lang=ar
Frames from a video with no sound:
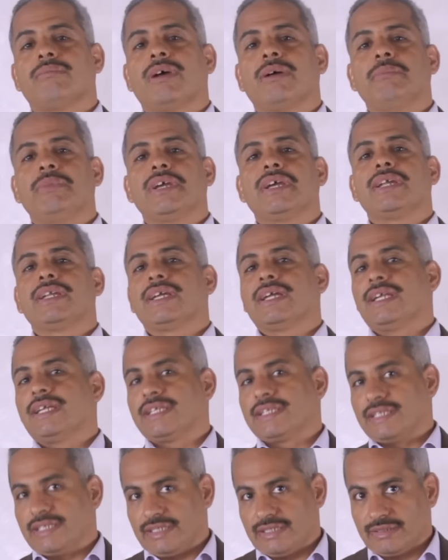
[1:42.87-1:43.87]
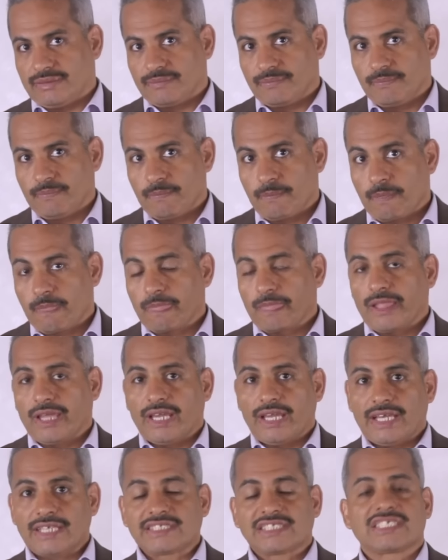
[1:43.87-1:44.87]
ما بين الاتنين
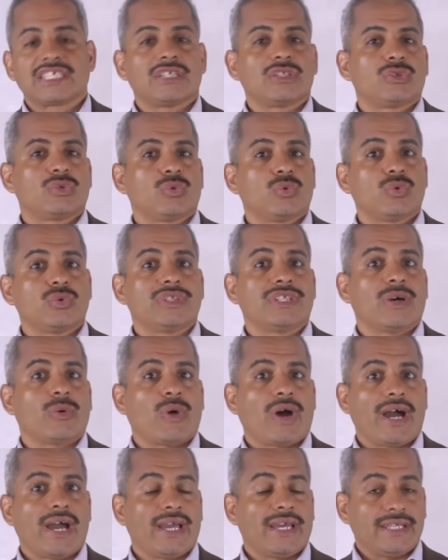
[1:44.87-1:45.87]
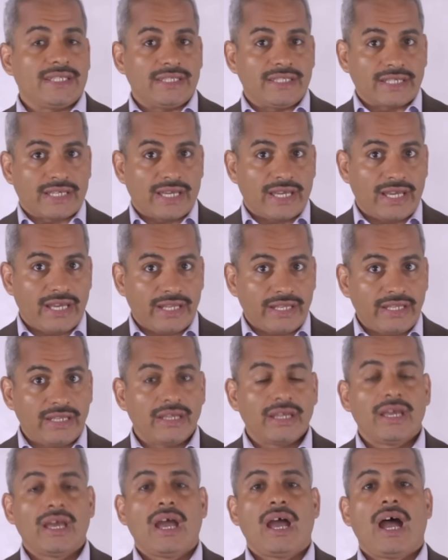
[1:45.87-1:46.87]
الصندوق ده وعاء
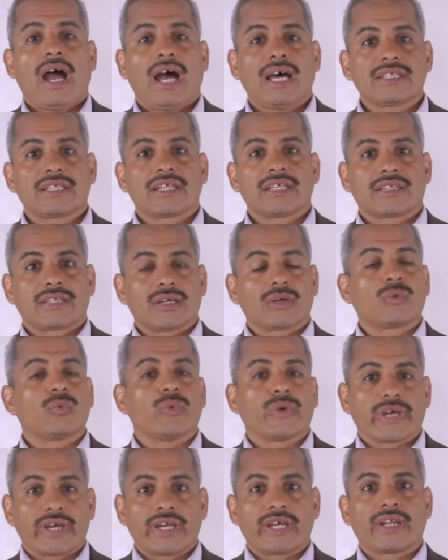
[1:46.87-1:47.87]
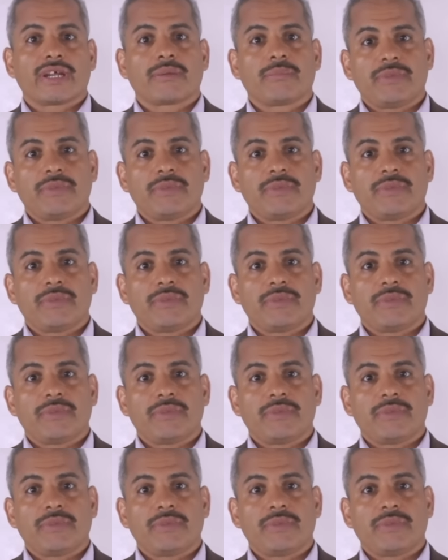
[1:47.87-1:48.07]
ادخاري حضرتك وغيرك